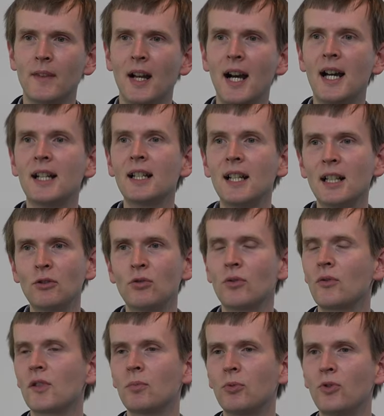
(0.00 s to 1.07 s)
Arka,
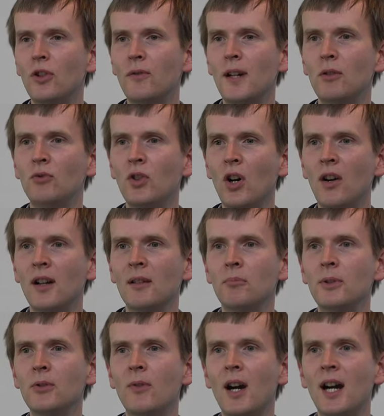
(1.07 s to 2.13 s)
którą zbudował Noe,
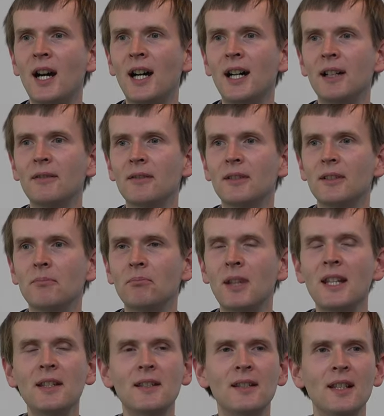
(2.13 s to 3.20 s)
była
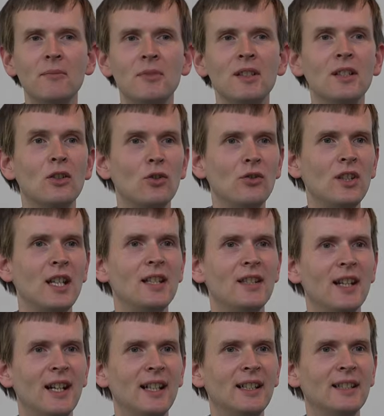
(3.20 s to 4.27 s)
miejscem
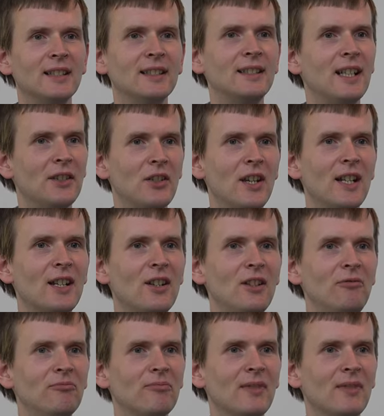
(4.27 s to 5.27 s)
schronienia dla niego,